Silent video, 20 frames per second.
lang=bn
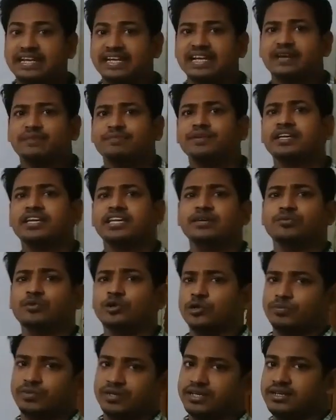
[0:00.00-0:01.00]
এটাকে আপনি কি
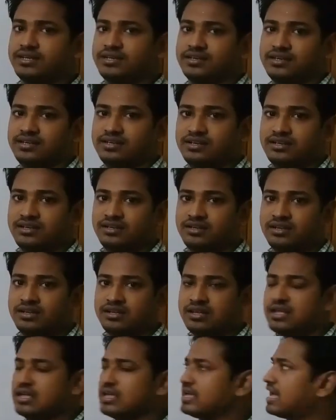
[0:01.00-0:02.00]
বলবেন
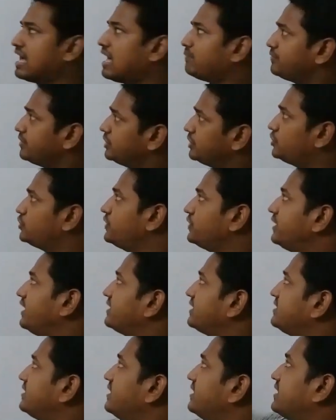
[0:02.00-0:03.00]
আপনি নিশ্চয়ই
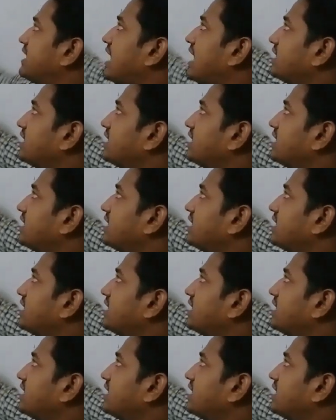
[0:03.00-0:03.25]
দেখছেন